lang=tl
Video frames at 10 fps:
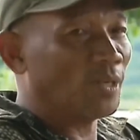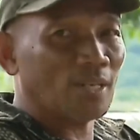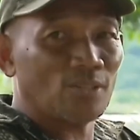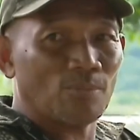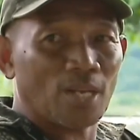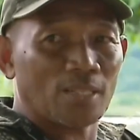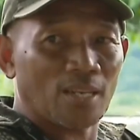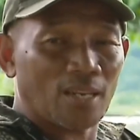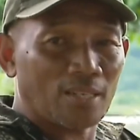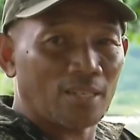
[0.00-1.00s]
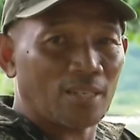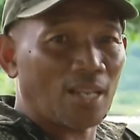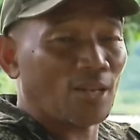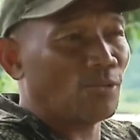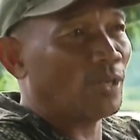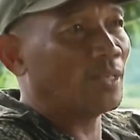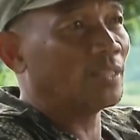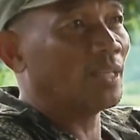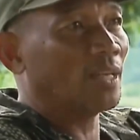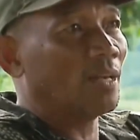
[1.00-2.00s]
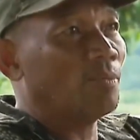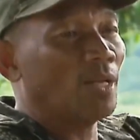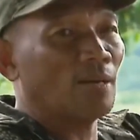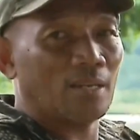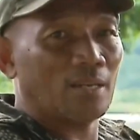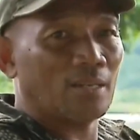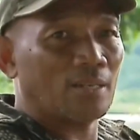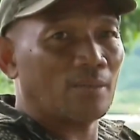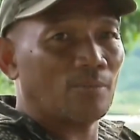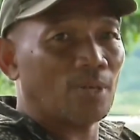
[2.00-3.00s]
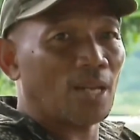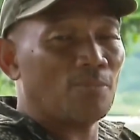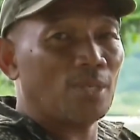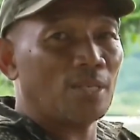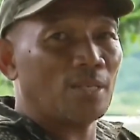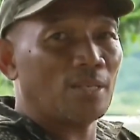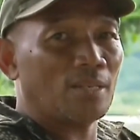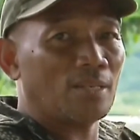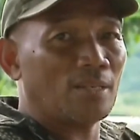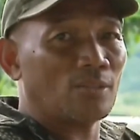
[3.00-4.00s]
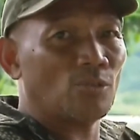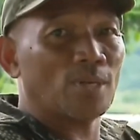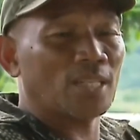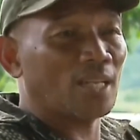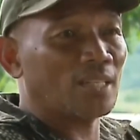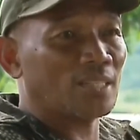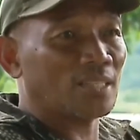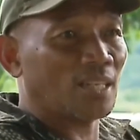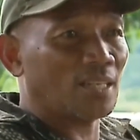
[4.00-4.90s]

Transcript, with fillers: yung mga dumadaan, lalo na sa uh, maraming dumadaan na